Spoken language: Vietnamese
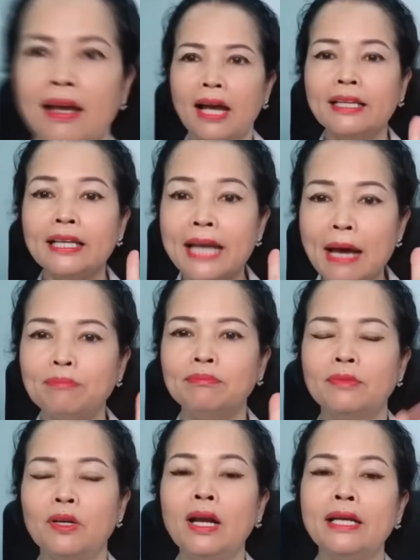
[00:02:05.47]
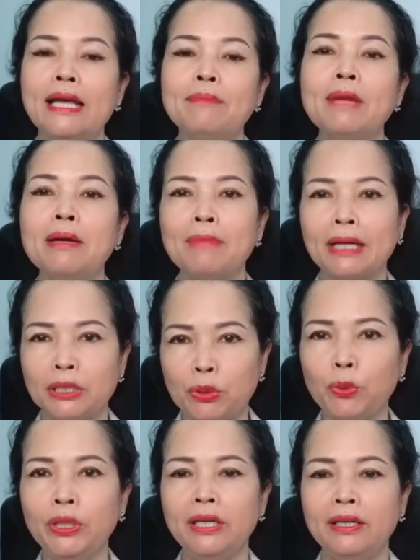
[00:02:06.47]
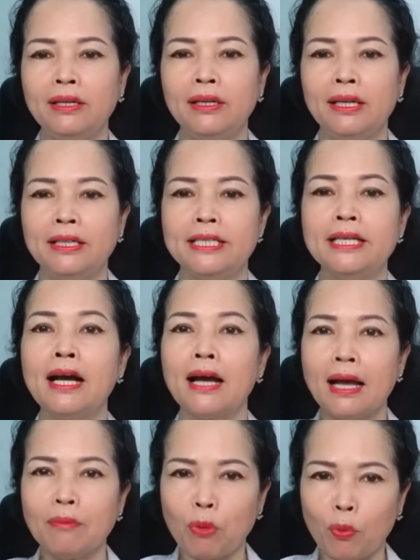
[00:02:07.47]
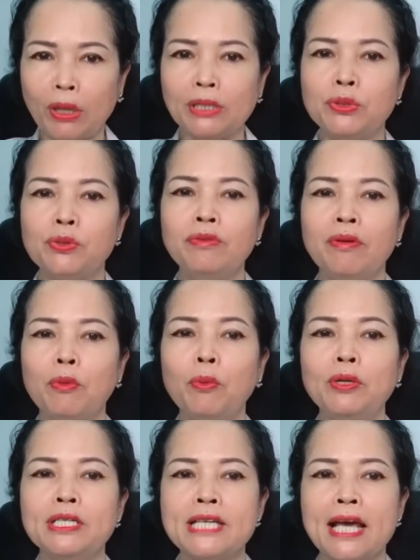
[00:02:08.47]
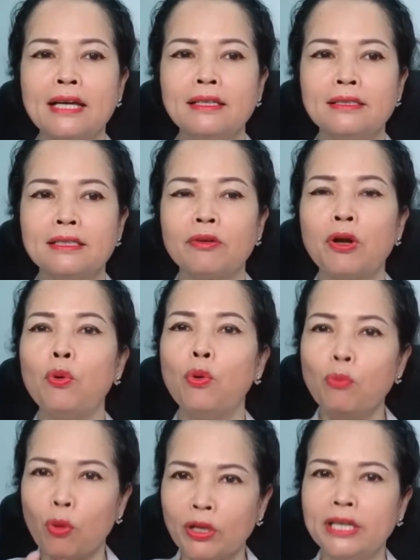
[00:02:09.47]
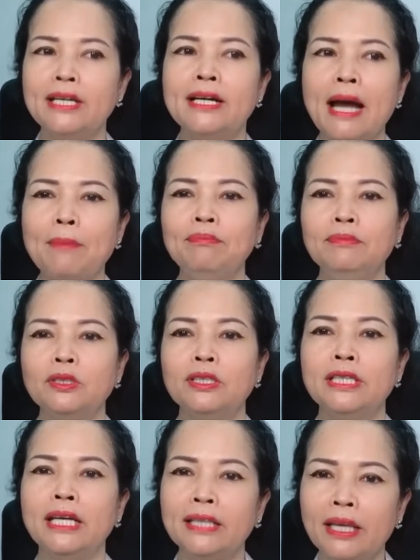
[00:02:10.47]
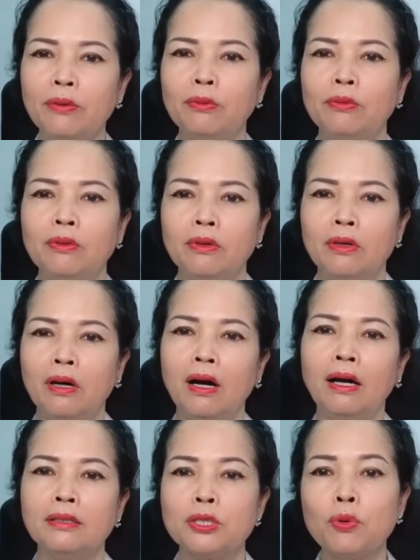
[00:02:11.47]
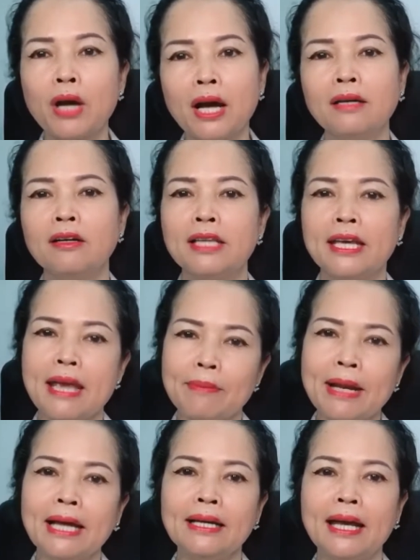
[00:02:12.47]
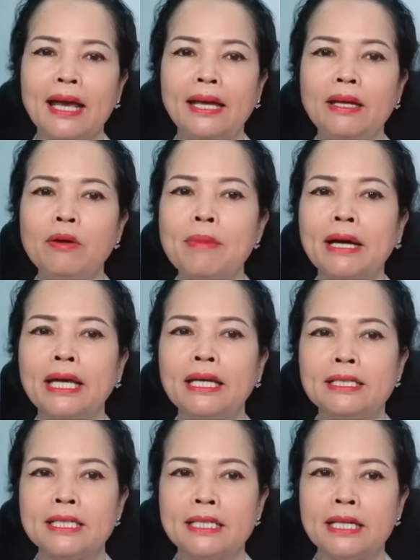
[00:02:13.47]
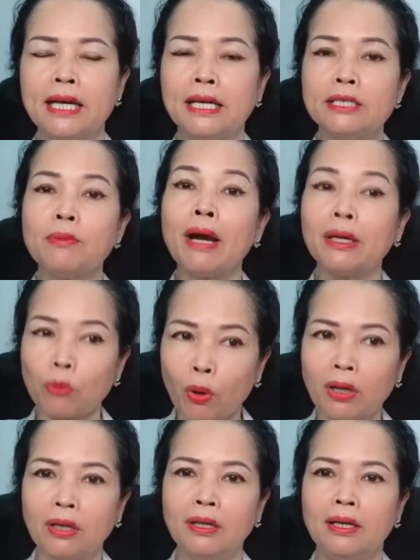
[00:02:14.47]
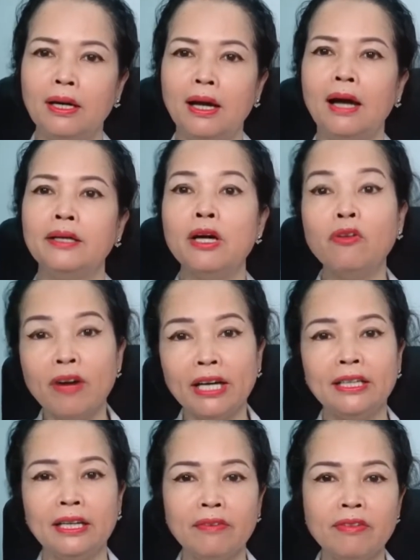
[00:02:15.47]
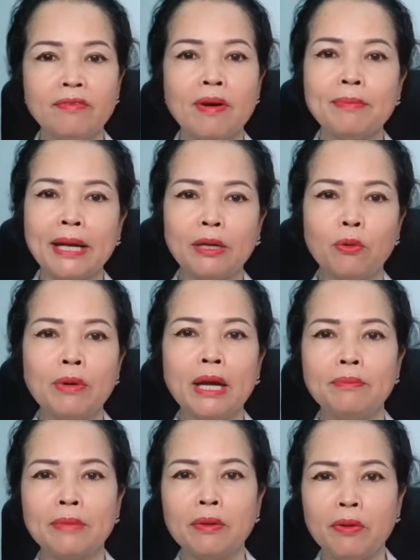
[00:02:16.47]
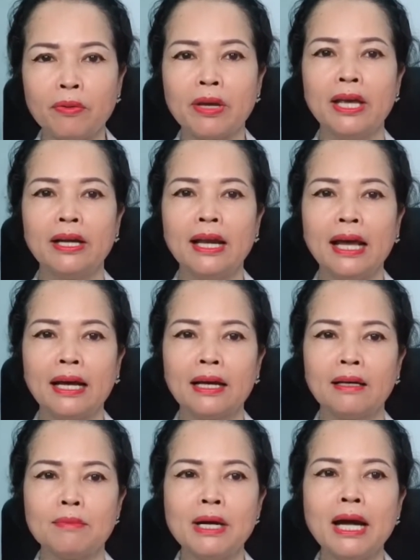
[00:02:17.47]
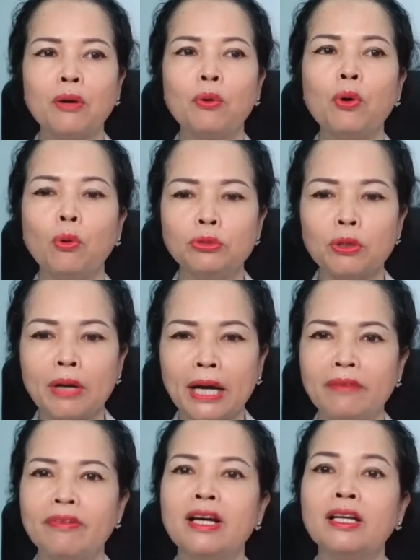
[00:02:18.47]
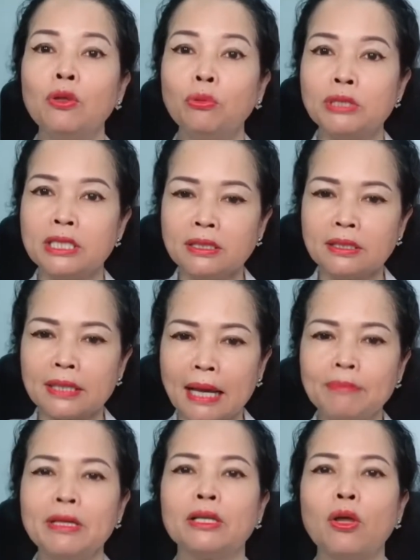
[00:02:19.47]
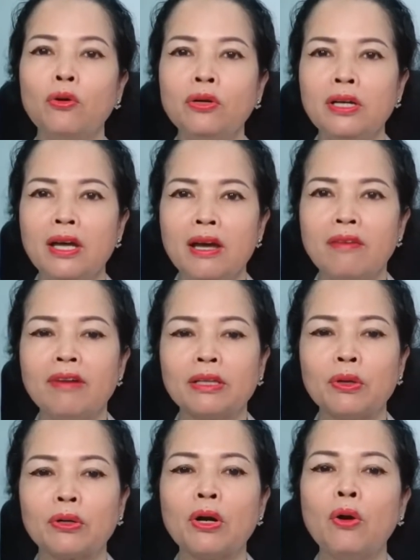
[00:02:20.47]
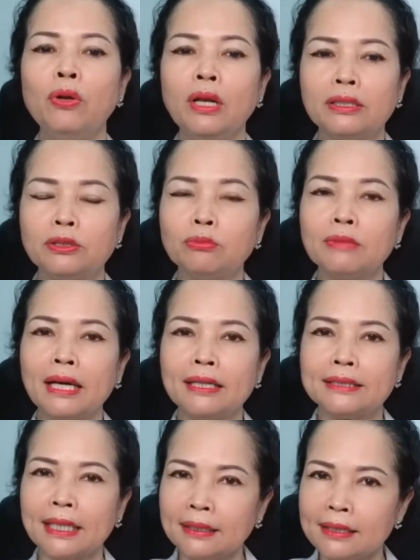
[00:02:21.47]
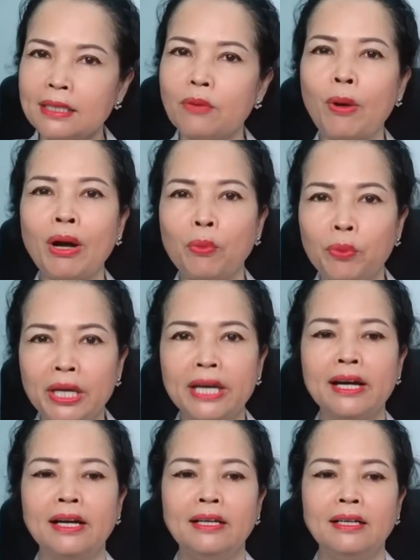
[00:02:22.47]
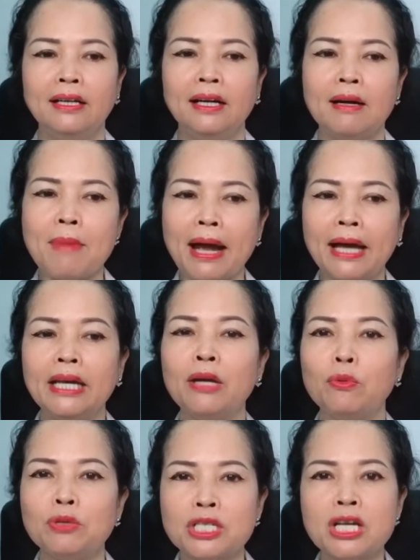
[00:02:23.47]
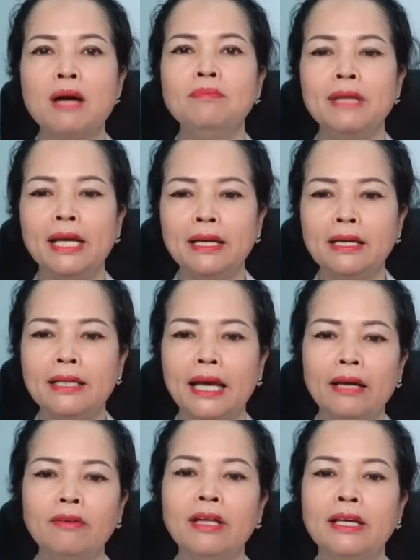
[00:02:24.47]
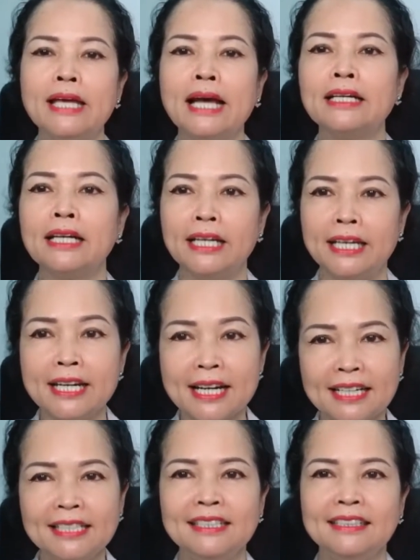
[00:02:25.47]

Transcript: cái thứ năm đó là giảm cân bằng chuối chỉ cần ăn một quả chuối vào mỗi buổi sáng sau đó uống một ly nước ấm cho dễ tiêu à, số cân có thể giảm đáng kể nếu bạn kiên trì thực hiện trong 2 tuần à, dẫu vậy thì cái phương pháp này cũng kèm theo điều kiện là bữa ăn cuối cùng trong ngày phải kết thúc trước 8 giờ tối và tuyệt đối là chúng ta tránh thức quá khuya à, bạn hãy đi ngủ sớm để cơ thể có thời gian được nghỉ ngơi